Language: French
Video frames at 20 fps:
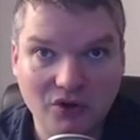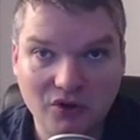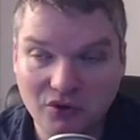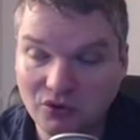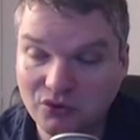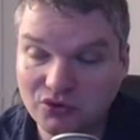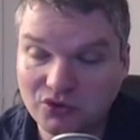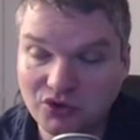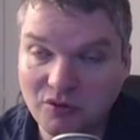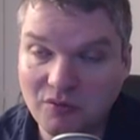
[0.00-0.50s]

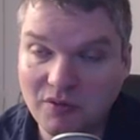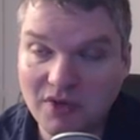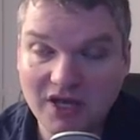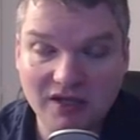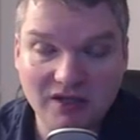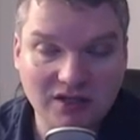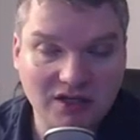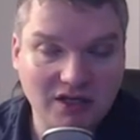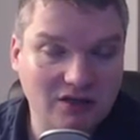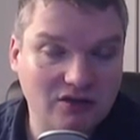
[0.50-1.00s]
une
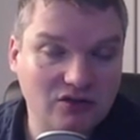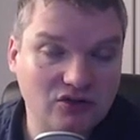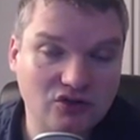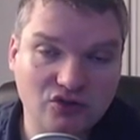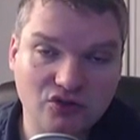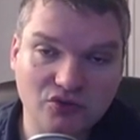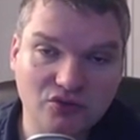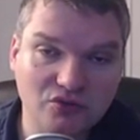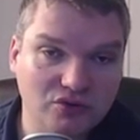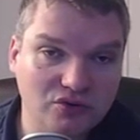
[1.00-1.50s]
semaine, quinze
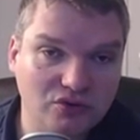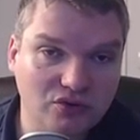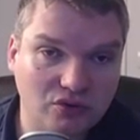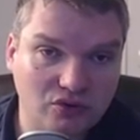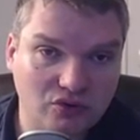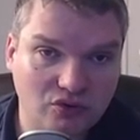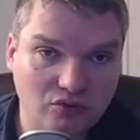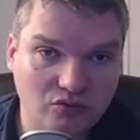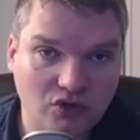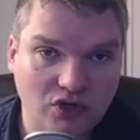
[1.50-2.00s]
jours,
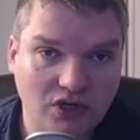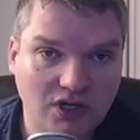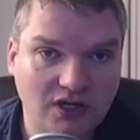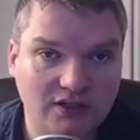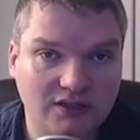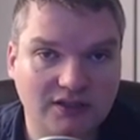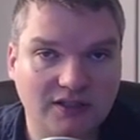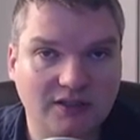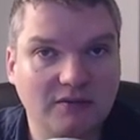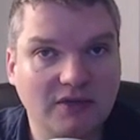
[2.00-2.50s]
deux mois,
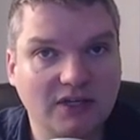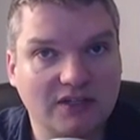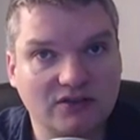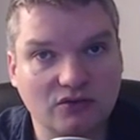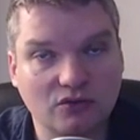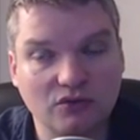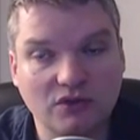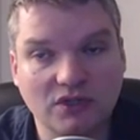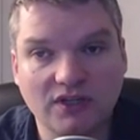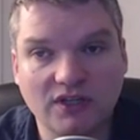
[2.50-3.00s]
un
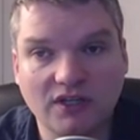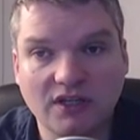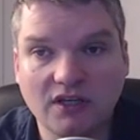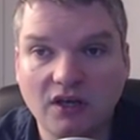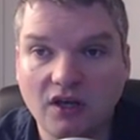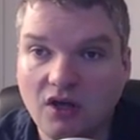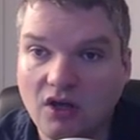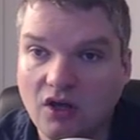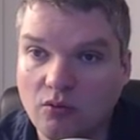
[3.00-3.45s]
trimestre, une année,